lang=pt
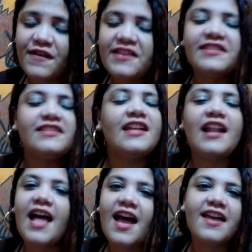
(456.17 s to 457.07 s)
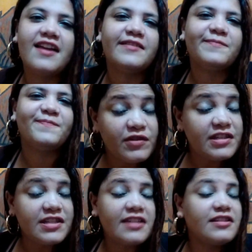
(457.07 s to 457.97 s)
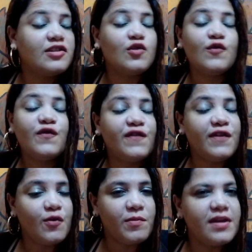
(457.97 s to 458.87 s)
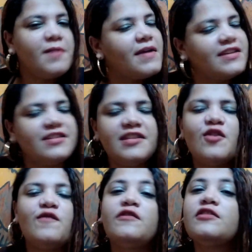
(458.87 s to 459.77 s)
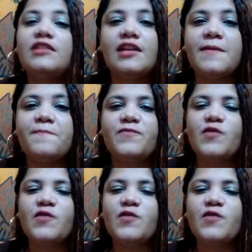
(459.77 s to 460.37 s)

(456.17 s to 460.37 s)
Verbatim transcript: Face the Liar. Você já assistiu o filme Imaginei Você?